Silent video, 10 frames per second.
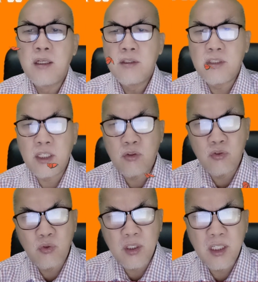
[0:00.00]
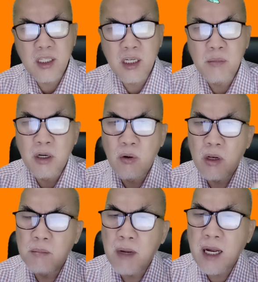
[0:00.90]
Jika tujuannya adalah
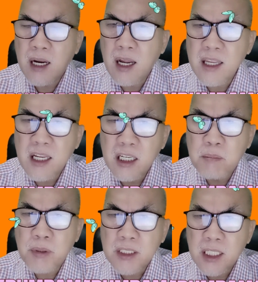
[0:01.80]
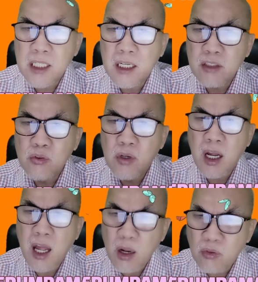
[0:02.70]
mengelola, maka yang dipercayakan juga
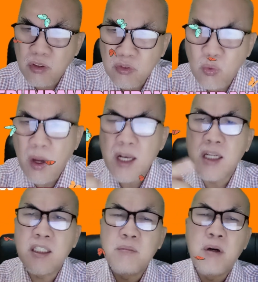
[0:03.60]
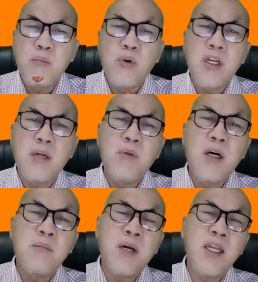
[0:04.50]
harus sesuai dengan kemampuan
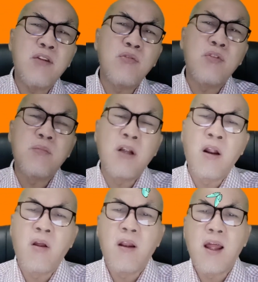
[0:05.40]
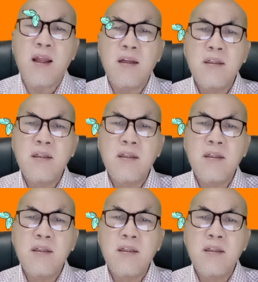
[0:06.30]
hamba-hamba itu untuk mengelola.